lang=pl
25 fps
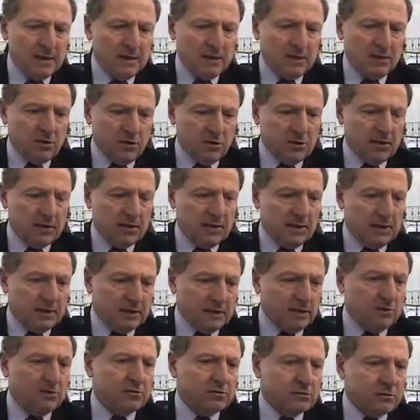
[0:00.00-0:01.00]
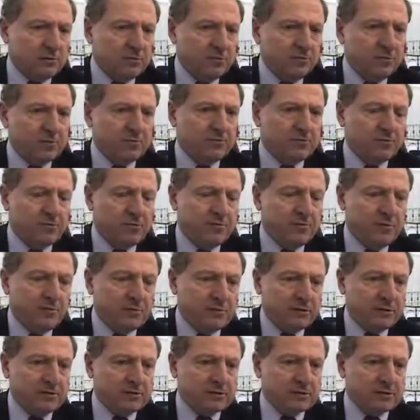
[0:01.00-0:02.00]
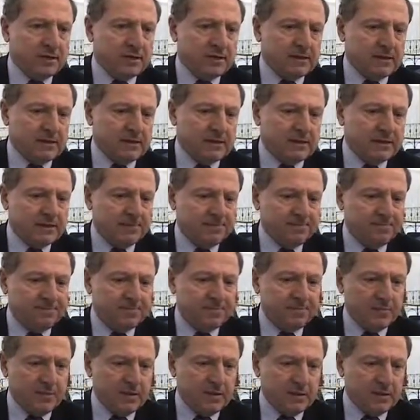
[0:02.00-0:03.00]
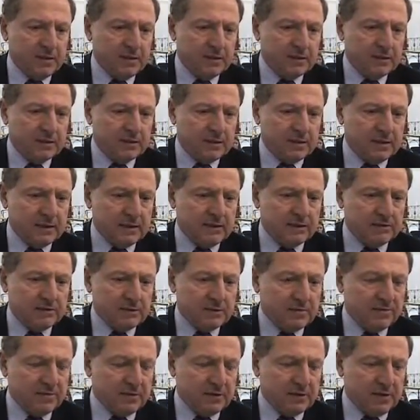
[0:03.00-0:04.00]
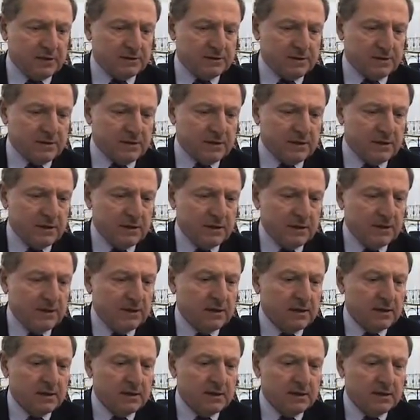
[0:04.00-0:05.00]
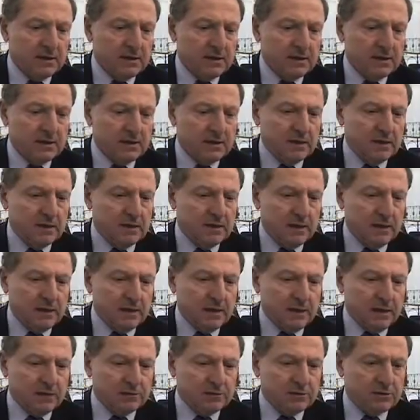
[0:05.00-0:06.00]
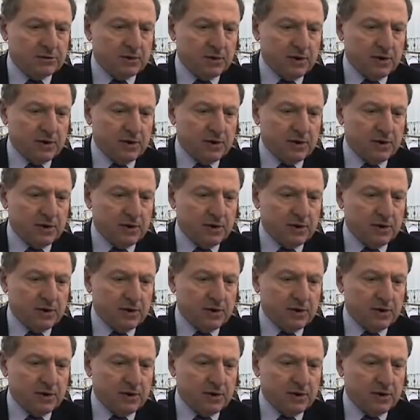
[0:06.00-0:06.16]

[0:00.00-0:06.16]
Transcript: I to nie dlatego, żeby pod wpływem tych ostatnich mm, e, tragicznych wydarzeń e, jakoś